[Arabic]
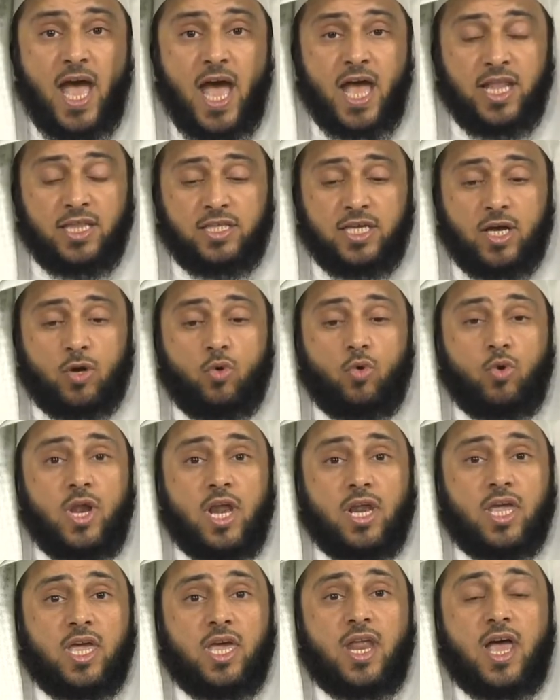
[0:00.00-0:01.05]
أن تكون
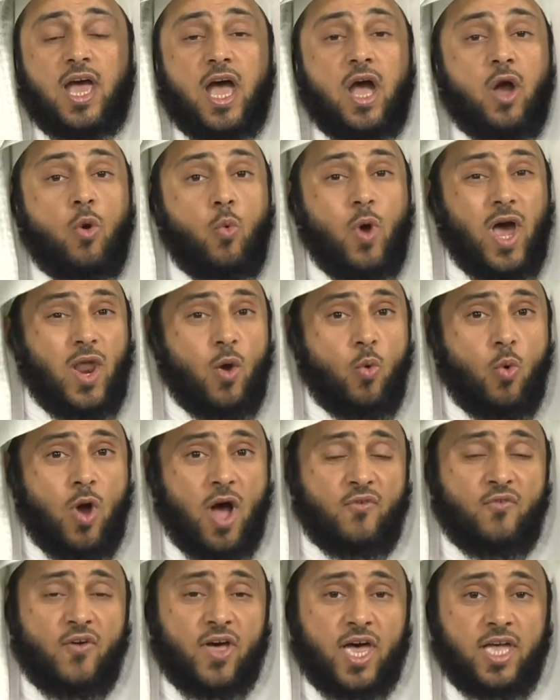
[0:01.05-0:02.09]
القراءة ولو
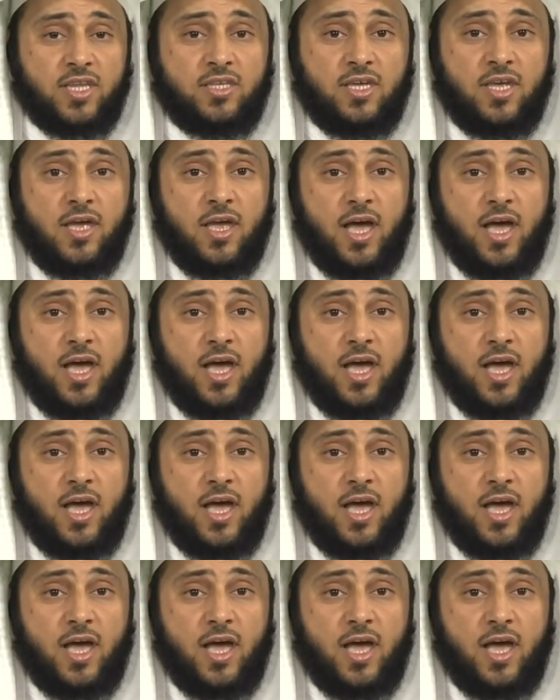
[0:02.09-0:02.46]
وافقت